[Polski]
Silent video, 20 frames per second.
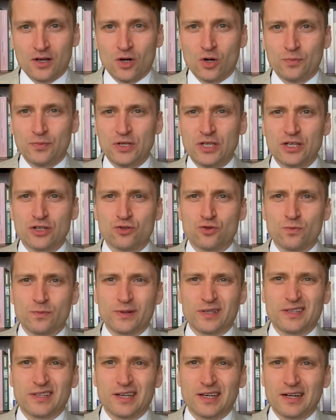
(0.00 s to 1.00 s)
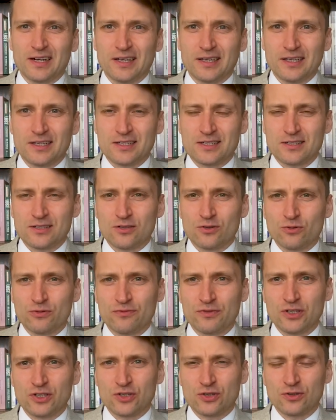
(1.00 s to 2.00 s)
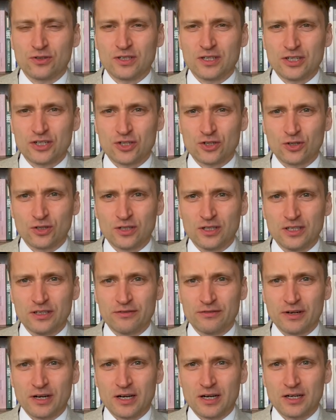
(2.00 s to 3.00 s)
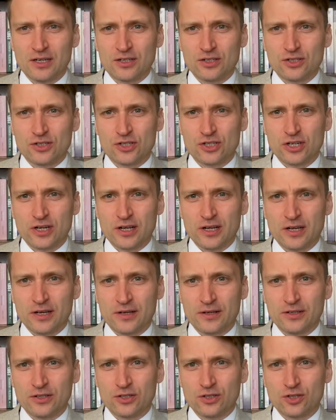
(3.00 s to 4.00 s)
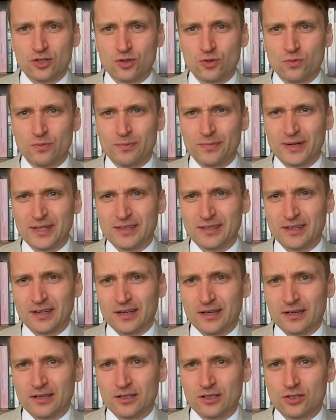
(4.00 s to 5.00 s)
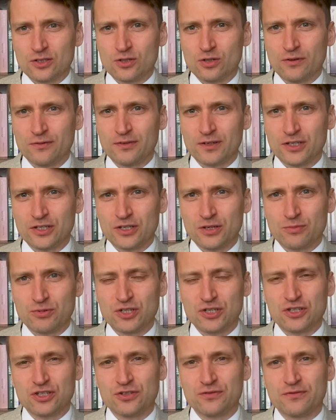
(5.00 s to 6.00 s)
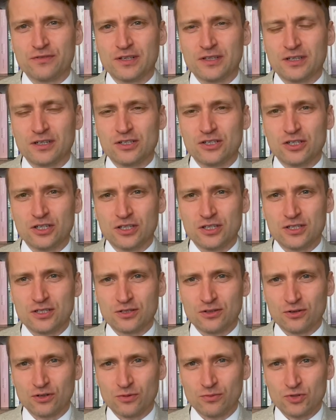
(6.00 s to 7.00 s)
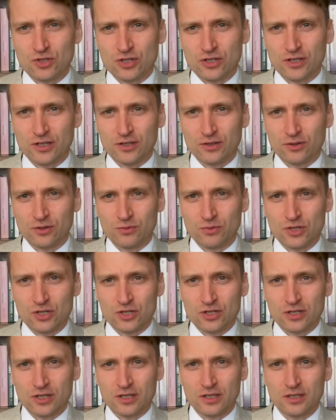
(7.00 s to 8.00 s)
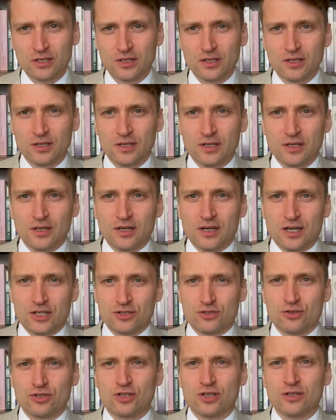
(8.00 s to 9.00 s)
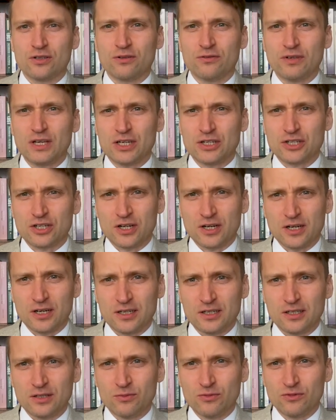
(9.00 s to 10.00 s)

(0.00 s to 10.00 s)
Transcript: Opinia Schumpetera jest również o tyle szkodliwa, że Schumpeter cofa się przecież w analizie historii myśli ekonomicznej aż do średniowiecza i